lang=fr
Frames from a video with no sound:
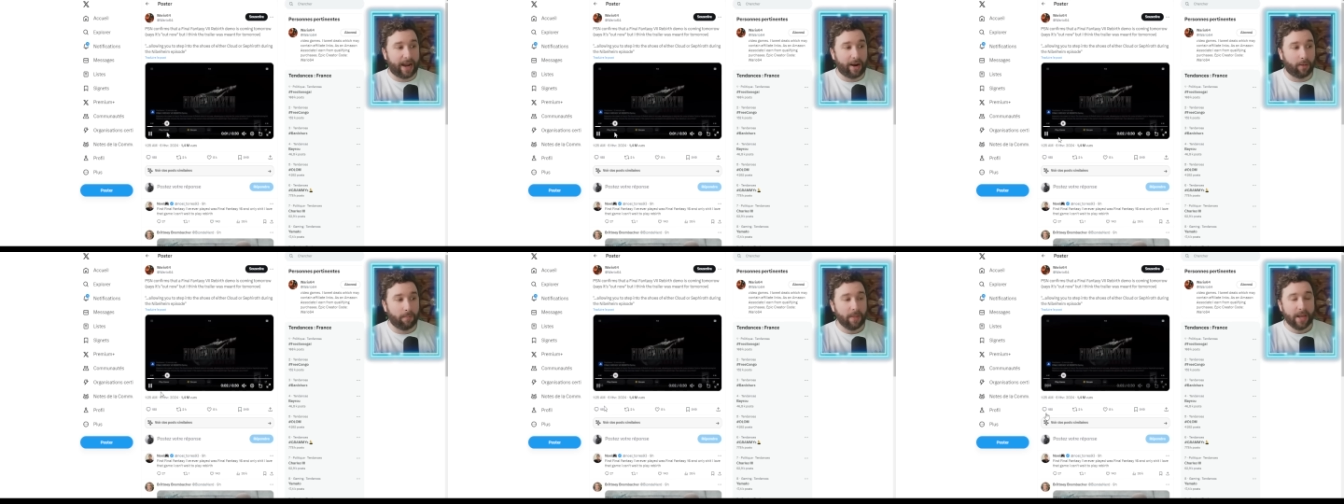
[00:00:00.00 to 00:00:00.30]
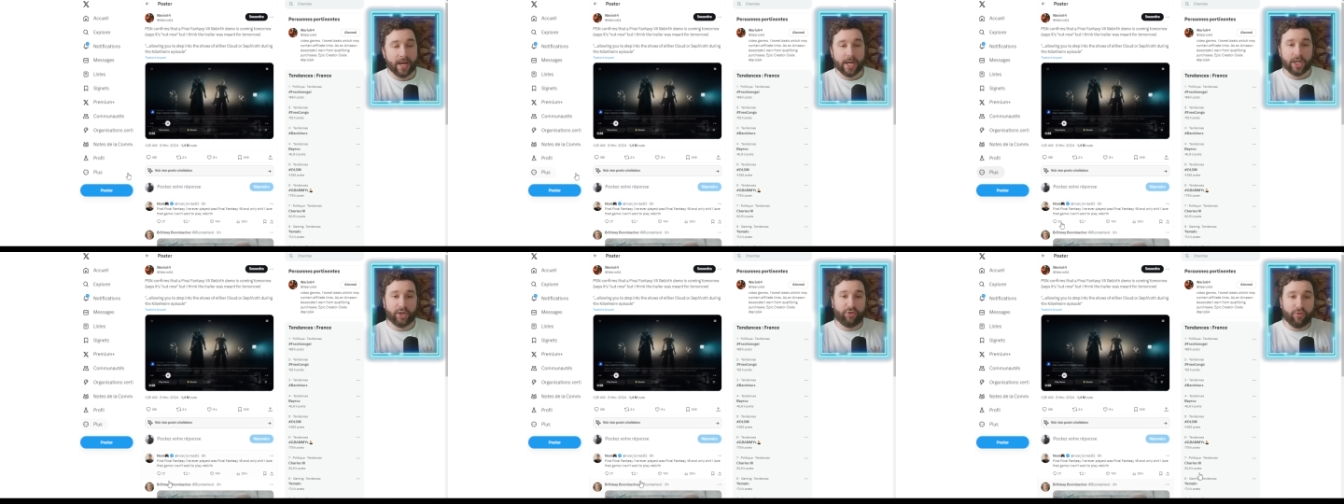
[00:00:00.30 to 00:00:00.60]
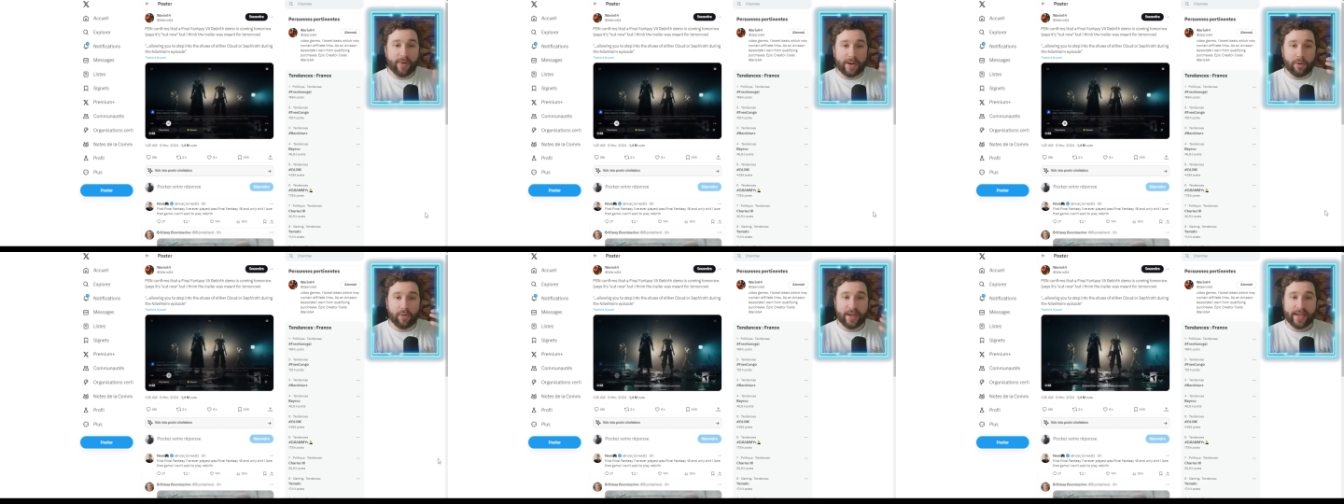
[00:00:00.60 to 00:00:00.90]
Alors, je
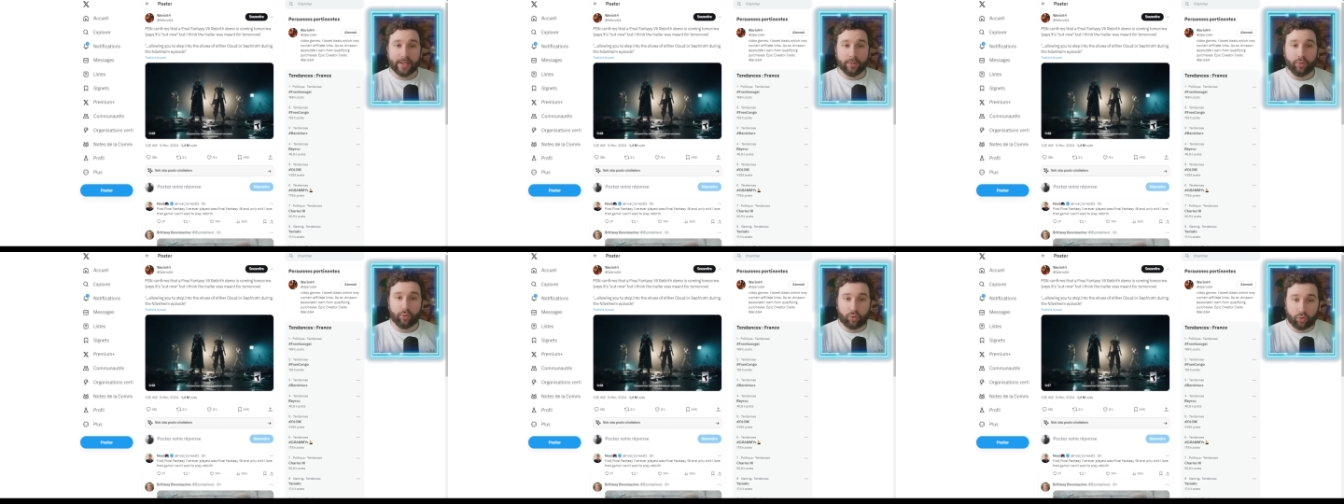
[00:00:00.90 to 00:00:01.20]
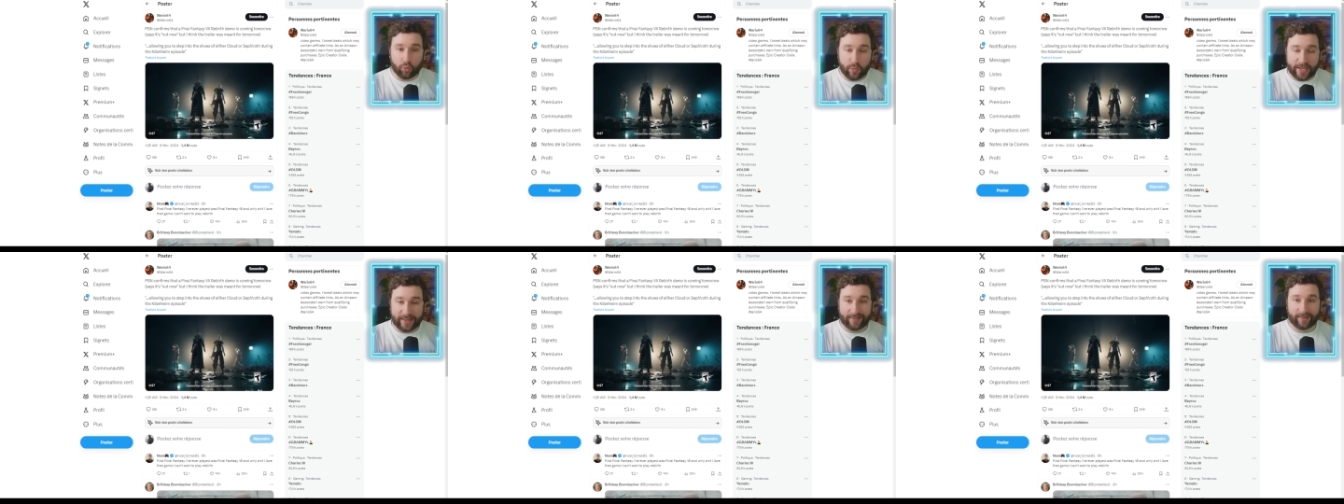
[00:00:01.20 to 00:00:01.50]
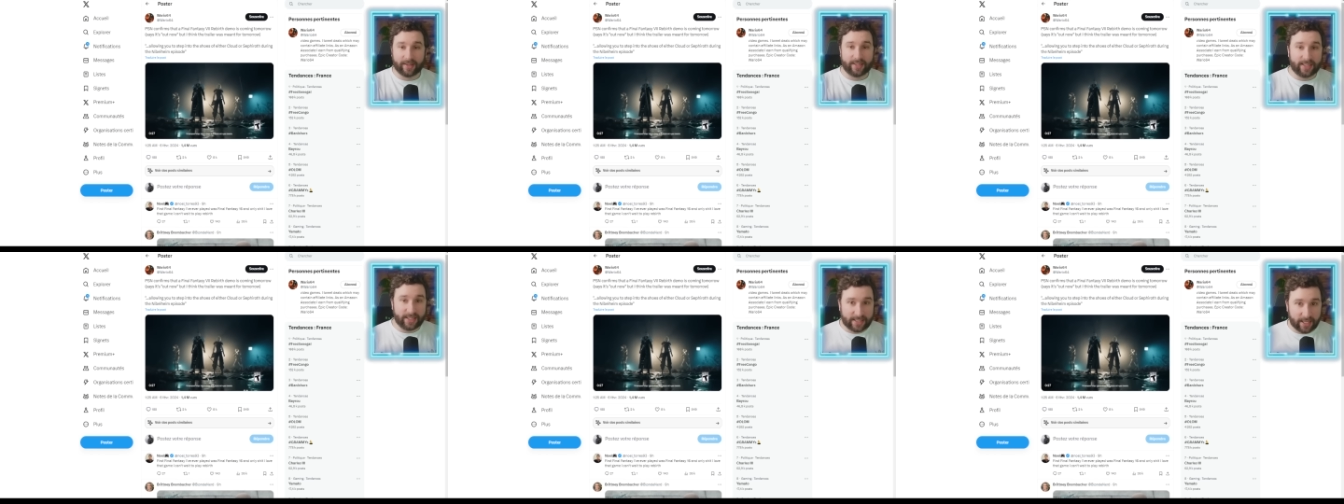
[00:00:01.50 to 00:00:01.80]
vous mets le lien du
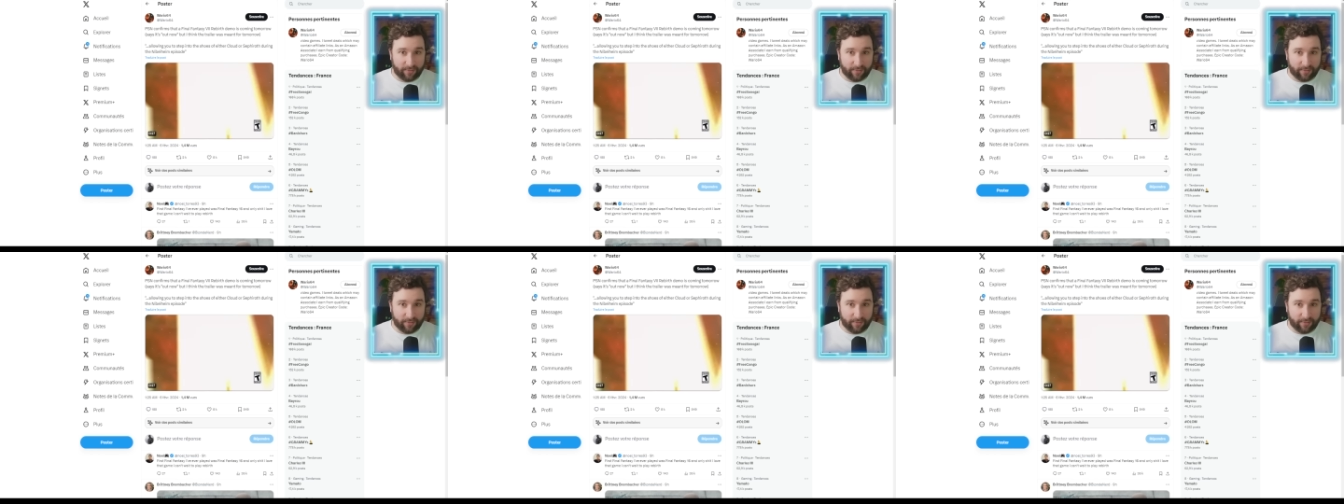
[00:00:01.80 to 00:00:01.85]
tweet si,